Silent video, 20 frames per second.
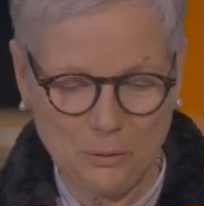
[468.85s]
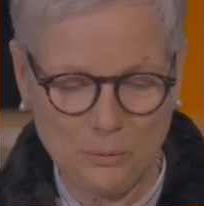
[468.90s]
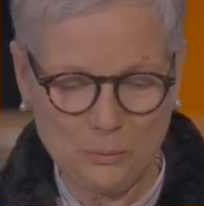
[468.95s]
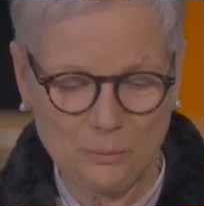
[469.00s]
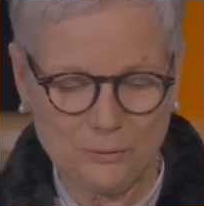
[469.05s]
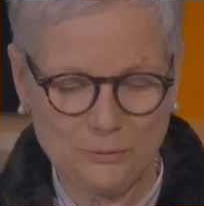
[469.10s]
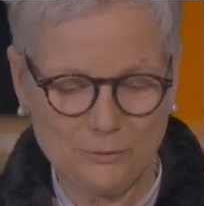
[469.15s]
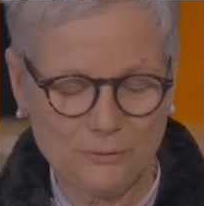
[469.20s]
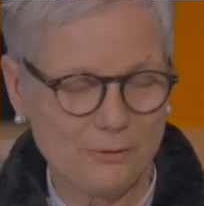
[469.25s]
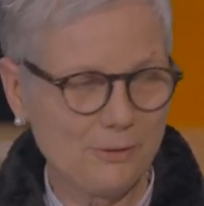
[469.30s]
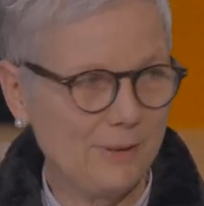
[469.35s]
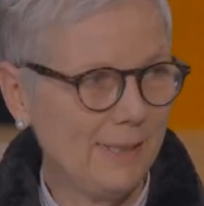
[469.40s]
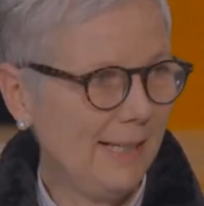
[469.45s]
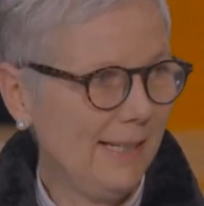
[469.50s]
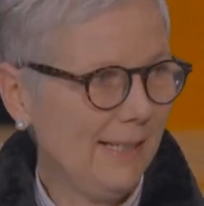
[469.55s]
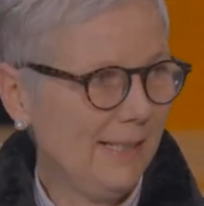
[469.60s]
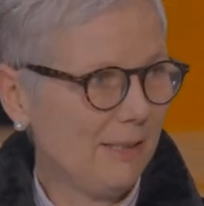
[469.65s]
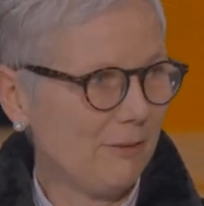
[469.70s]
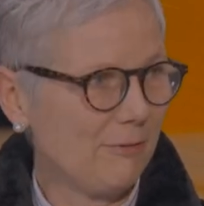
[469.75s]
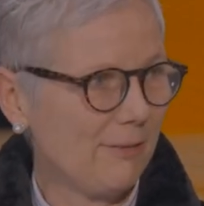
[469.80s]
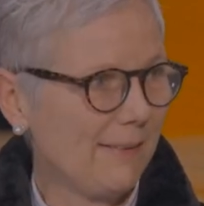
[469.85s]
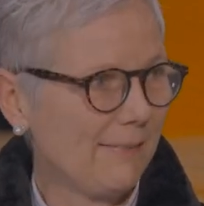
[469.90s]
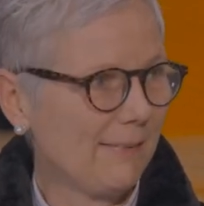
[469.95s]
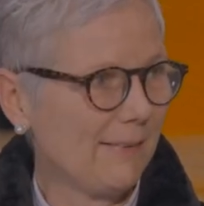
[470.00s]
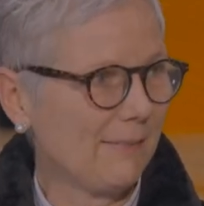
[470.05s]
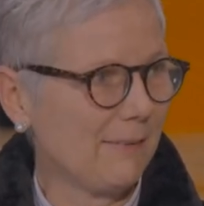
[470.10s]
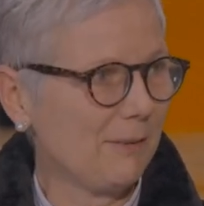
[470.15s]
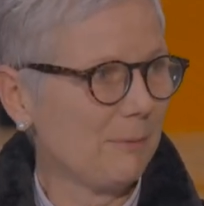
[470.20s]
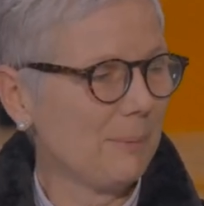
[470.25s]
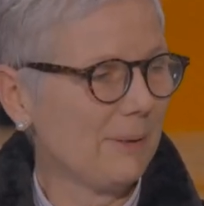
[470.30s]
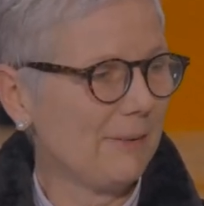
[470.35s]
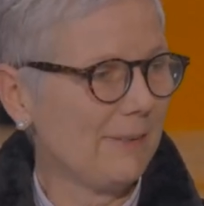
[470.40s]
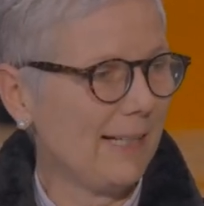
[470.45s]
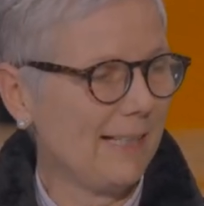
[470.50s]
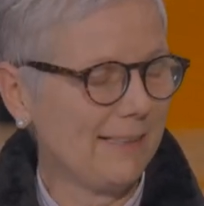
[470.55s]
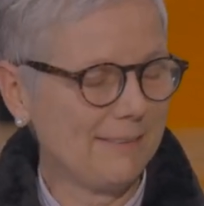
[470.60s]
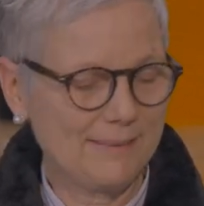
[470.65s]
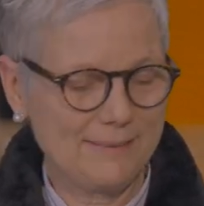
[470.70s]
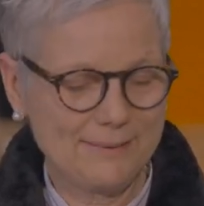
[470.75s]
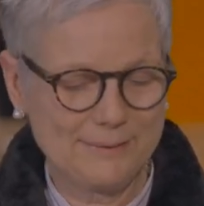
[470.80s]
Und ich weiß, als ich mit
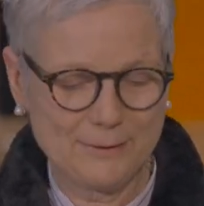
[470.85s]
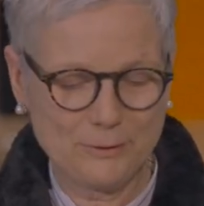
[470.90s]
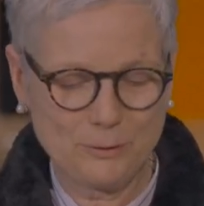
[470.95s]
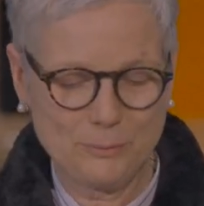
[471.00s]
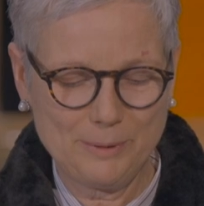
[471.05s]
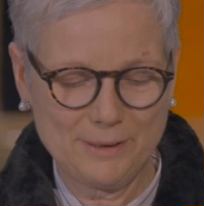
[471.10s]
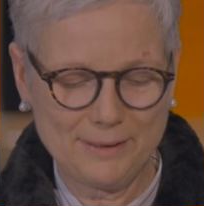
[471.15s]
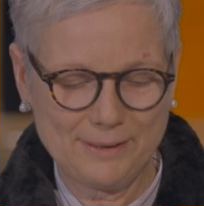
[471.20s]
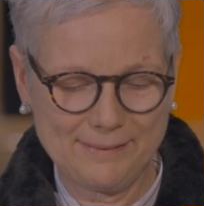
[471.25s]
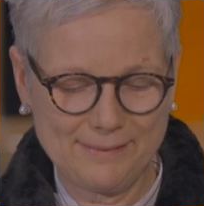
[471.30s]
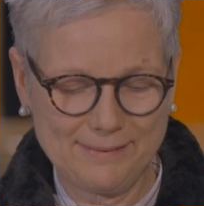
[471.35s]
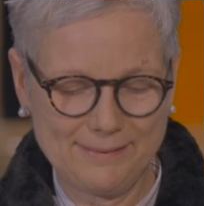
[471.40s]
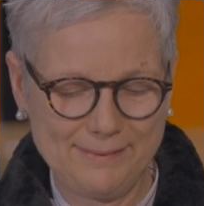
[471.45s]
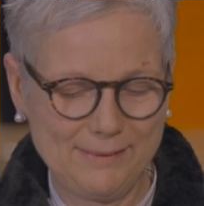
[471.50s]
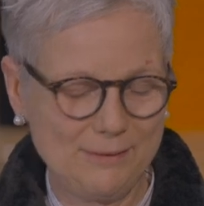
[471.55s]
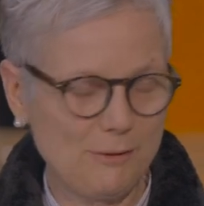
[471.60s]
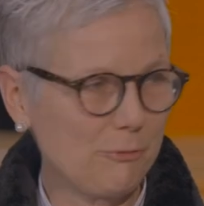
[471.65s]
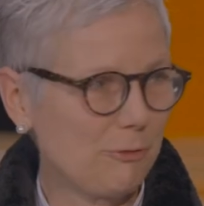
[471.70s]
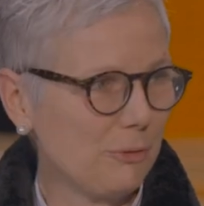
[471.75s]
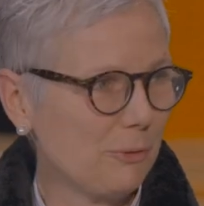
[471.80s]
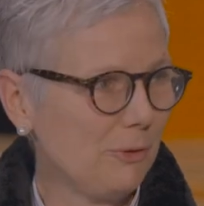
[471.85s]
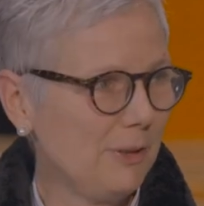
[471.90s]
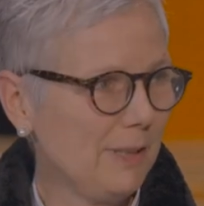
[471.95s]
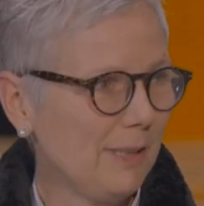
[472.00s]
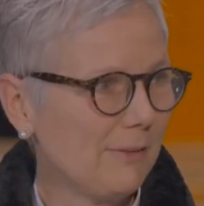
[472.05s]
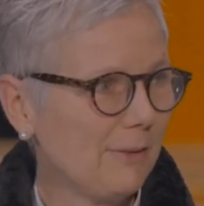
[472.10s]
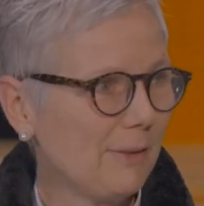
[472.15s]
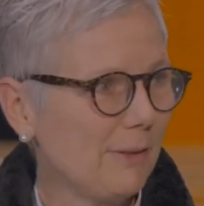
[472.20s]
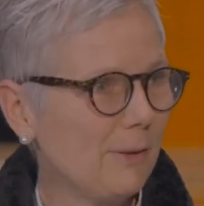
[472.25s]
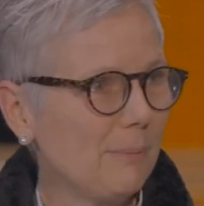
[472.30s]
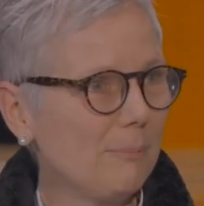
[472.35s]
Daniel darüber telefonierte,